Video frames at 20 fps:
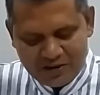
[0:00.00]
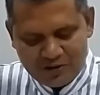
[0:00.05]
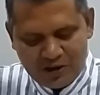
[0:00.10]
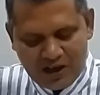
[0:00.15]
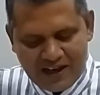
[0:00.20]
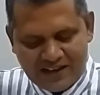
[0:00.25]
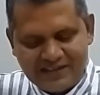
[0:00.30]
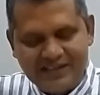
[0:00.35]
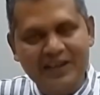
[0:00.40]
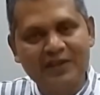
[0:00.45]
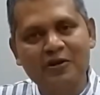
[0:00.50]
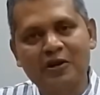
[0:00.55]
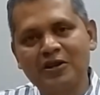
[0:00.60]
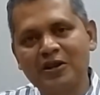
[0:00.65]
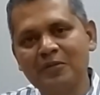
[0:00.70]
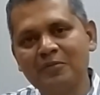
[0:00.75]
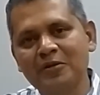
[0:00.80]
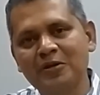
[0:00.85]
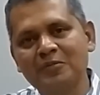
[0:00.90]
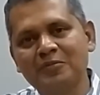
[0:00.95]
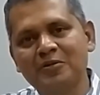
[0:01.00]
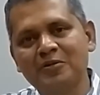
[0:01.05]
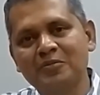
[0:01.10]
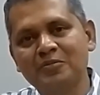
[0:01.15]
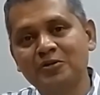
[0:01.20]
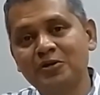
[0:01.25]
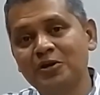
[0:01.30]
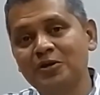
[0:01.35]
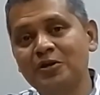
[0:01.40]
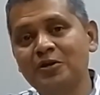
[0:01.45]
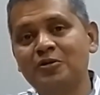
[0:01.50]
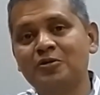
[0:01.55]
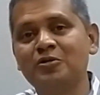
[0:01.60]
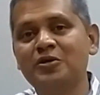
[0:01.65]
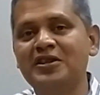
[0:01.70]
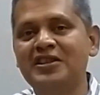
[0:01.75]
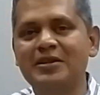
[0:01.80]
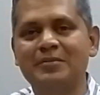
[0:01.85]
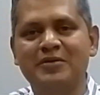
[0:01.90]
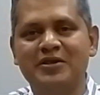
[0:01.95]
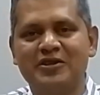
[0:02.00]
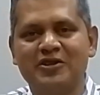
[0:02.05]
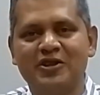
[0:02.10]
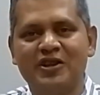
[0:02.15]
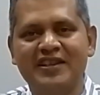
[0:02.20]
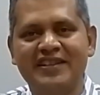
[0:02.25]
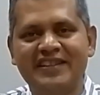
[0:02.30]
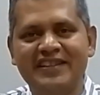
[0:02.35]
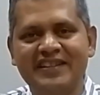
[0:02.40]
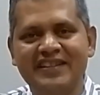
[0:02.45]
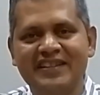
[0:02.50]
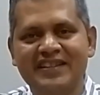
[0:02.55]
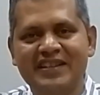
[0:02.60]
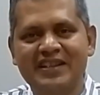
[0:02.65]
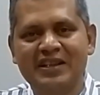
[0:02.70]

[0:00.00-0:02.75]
তো আজকে কথা বলবো মূলত দুইটি বিষয় নিয়ে